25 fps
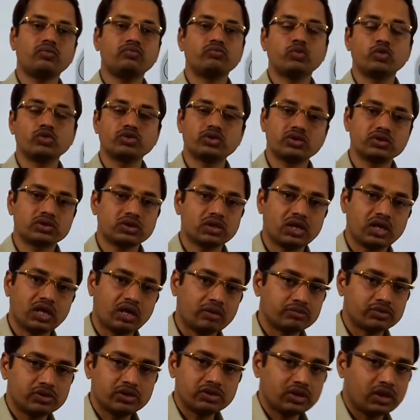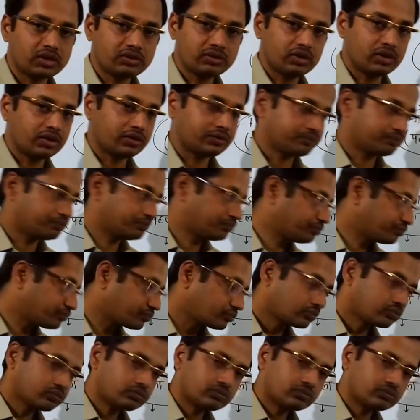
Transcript: ऑफ मोशंस के नाम से जानते हैं